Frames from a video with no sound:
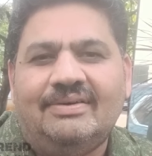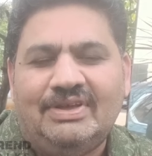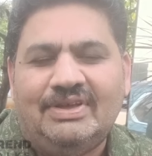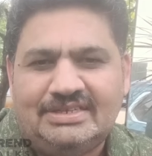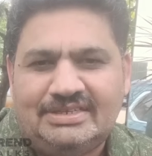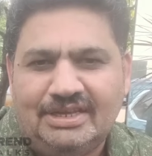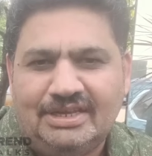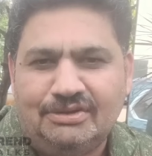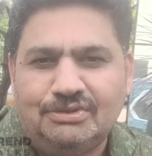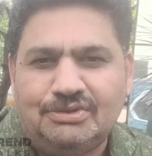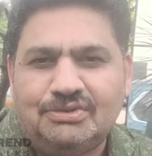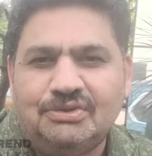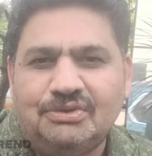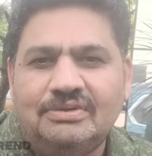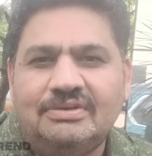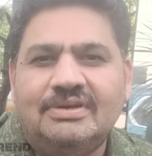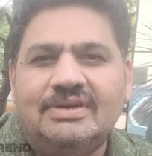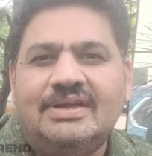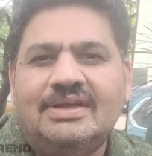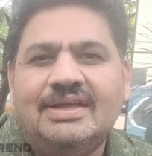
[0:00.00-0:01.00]
வில் சி யூ
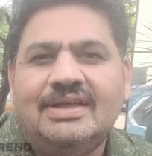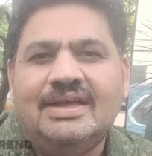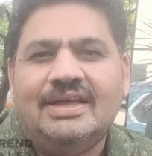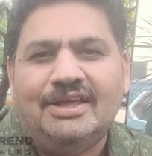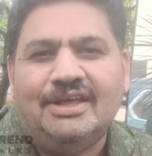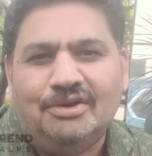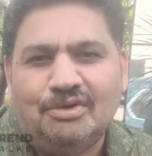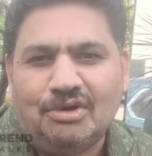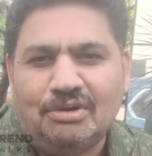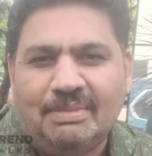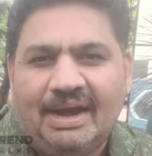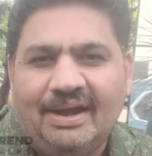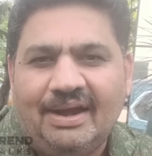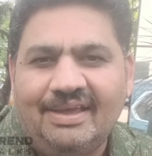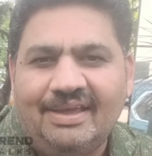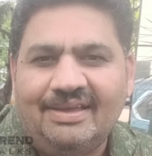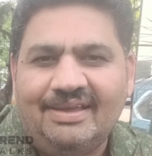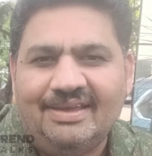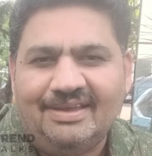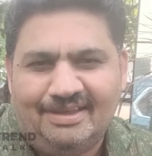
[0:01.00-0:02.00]
சோன் இன்னொரு
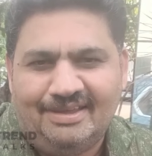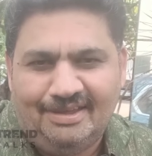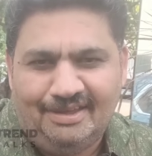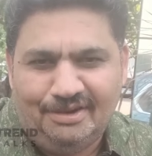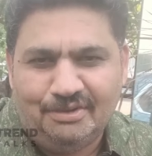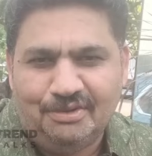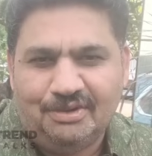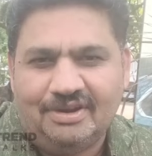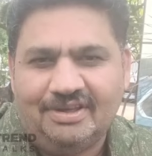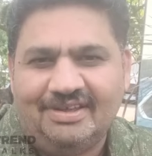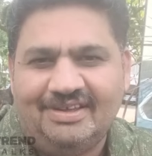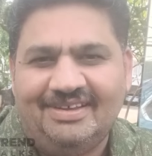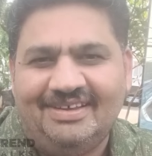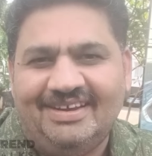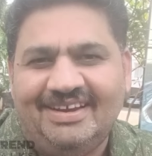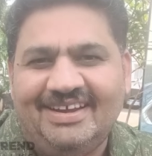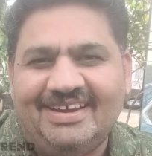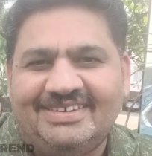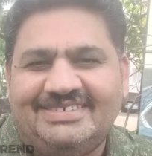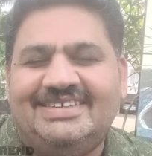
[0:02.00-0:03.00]
மேடை இன்னொரு
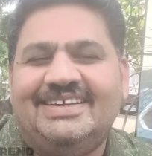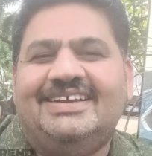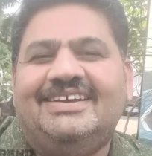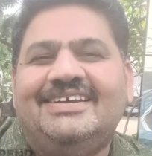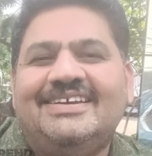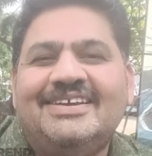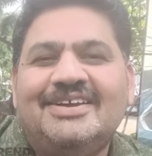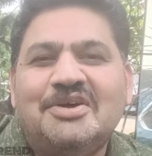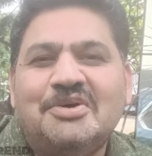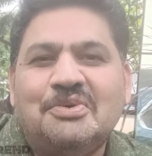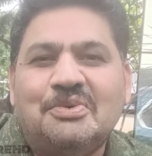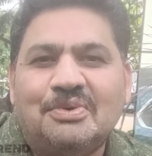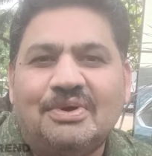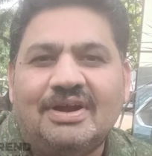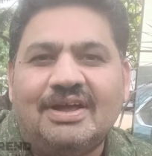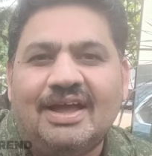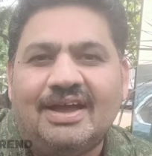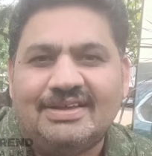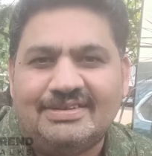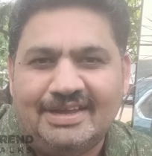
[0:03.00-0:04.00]
நிகழ்ச்சி
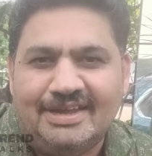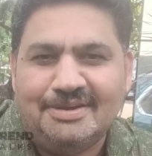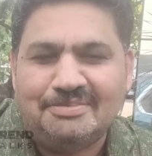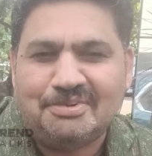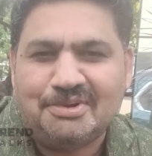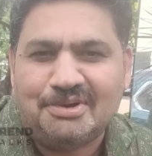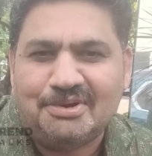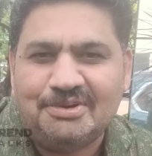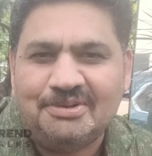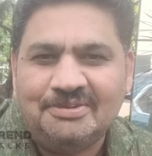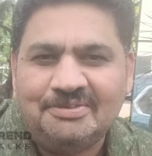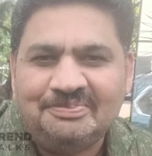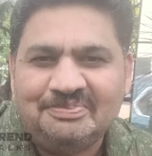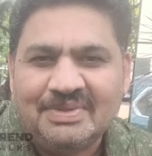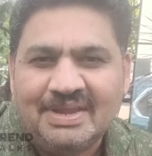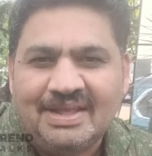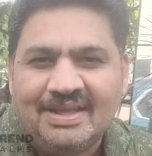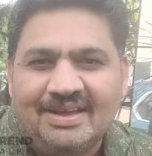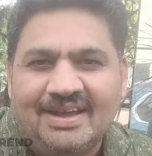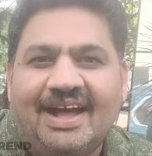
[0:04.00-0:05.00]
உங்களுக்காக செய்ய போகிறோம்
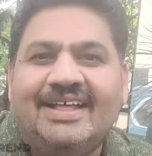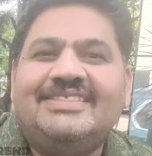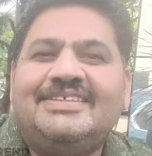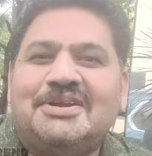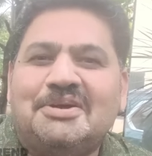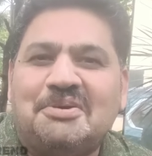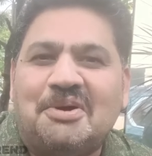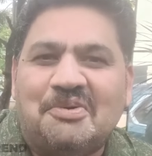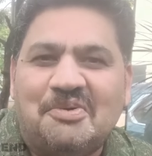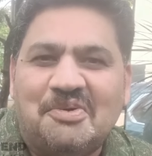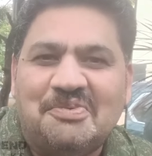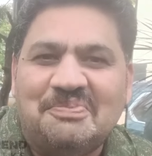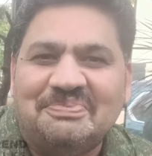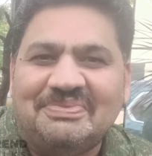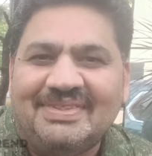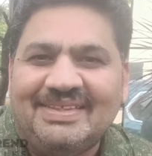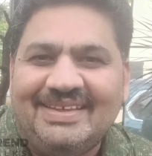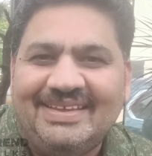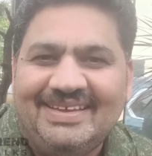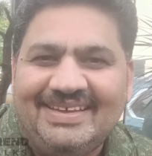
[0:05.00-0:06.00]
காத்திருக்கோம்
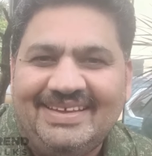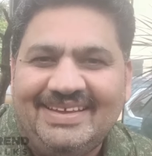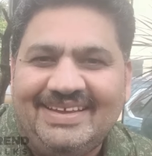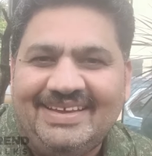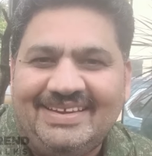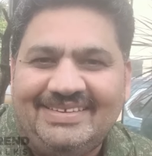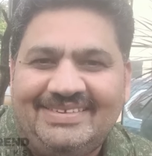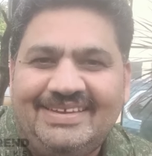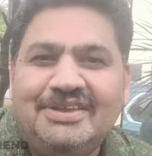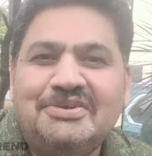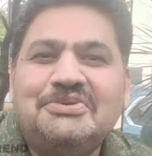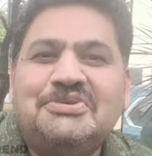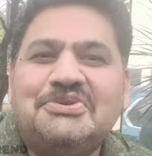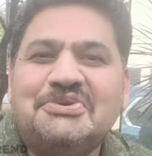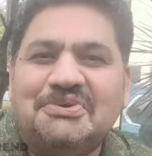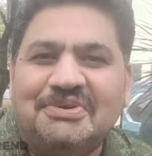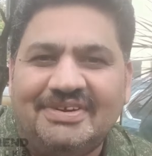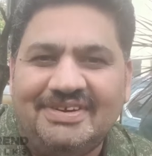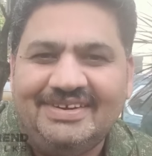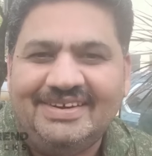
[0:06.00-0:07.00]
சி யூ
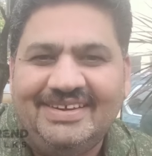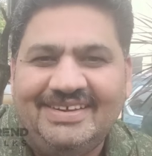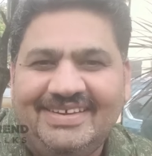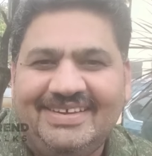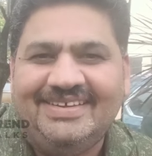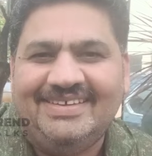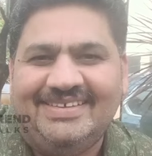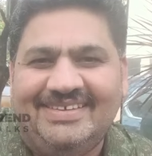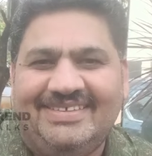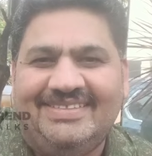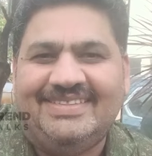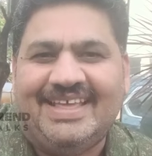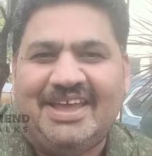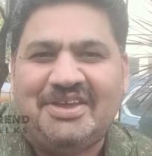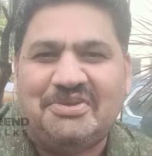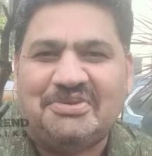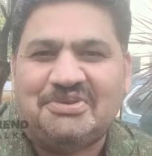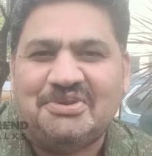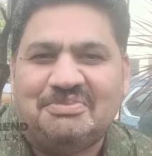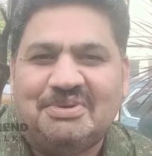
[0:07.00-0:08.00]
சோன்
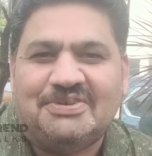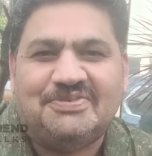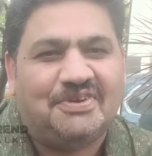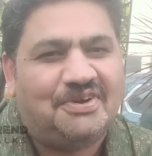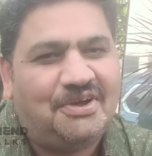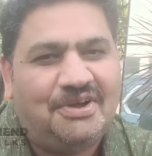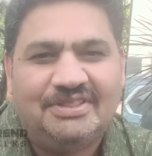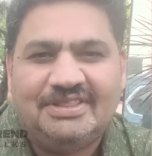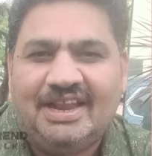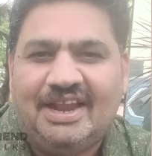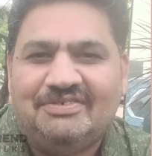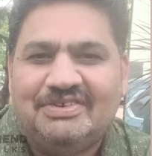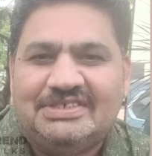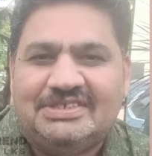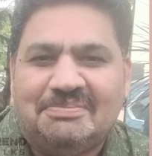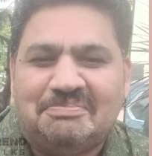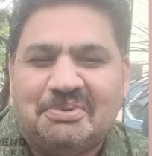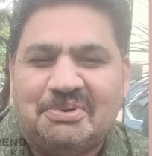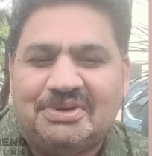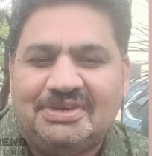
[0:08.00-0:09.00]
தேங்க்யூ ஸோ மச் ஃபார் ஆல் தி லவ்
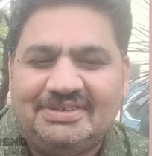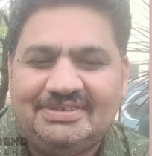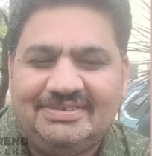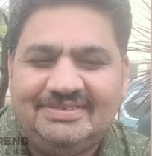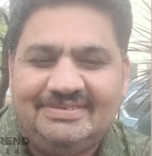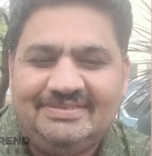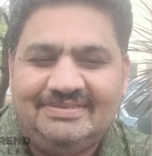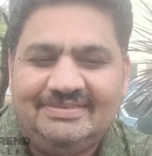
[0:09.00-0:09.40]
சப்போர்ட்